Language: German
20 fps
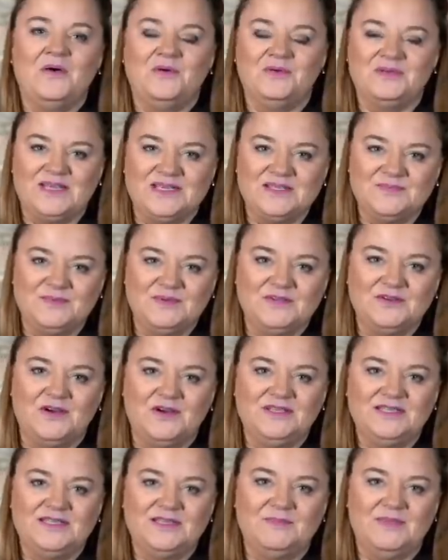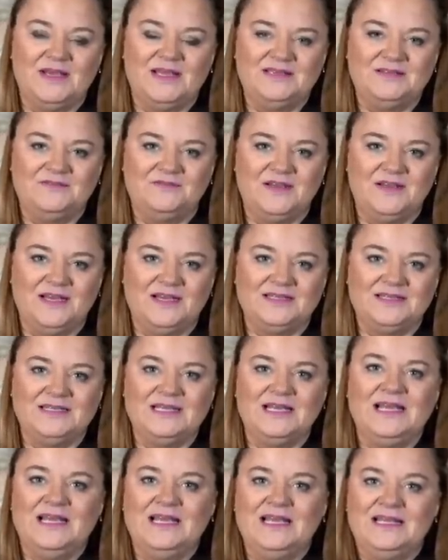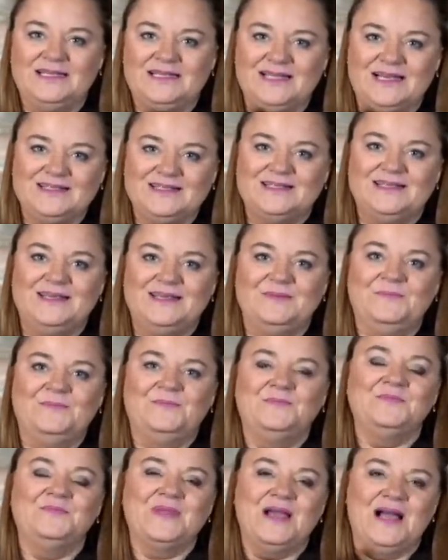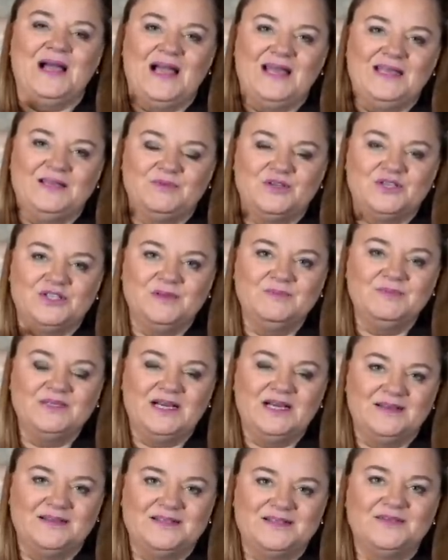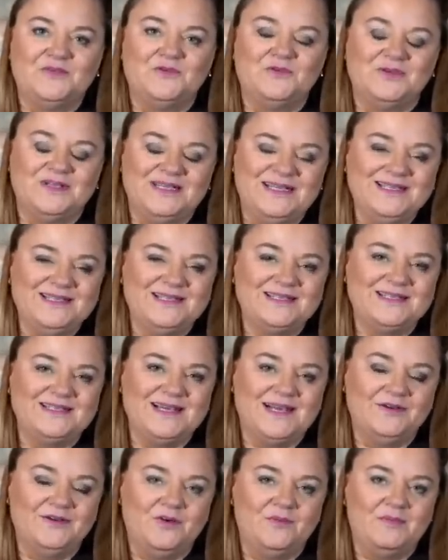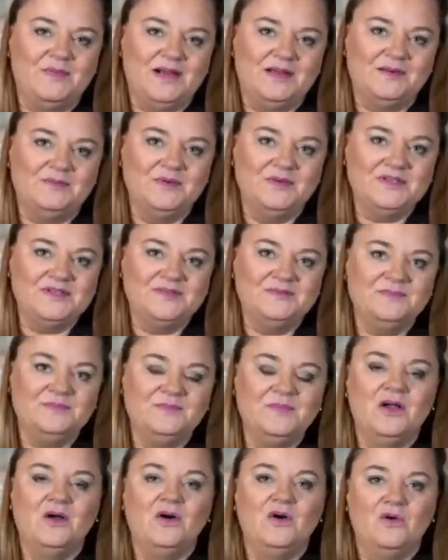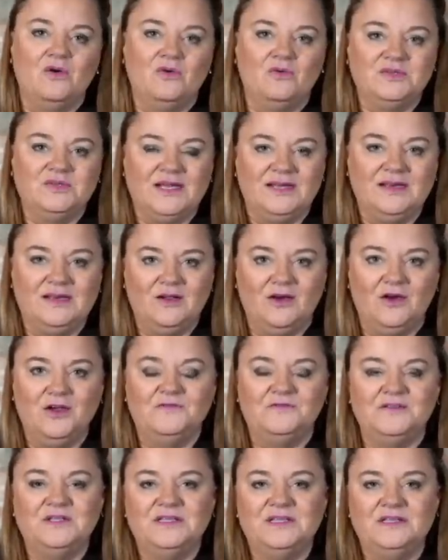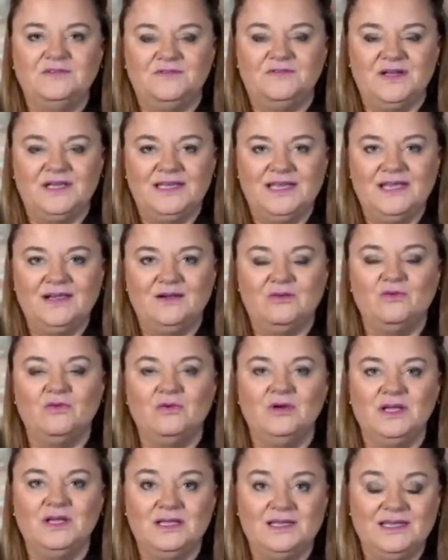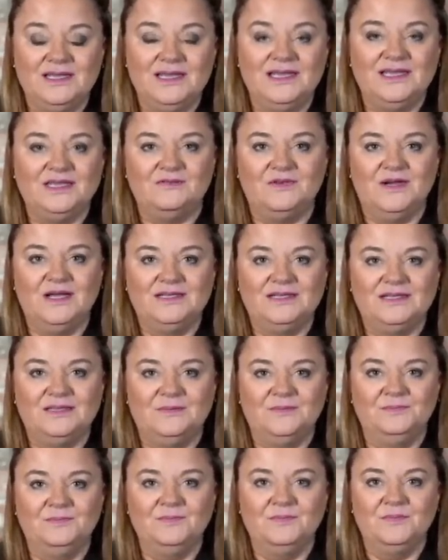Und das bedeutet im Endeffekt, dass Sie eine bestimmte Aktion dieses Jahr noch machen müssen und dann läuft die Verjährung nicht weiter.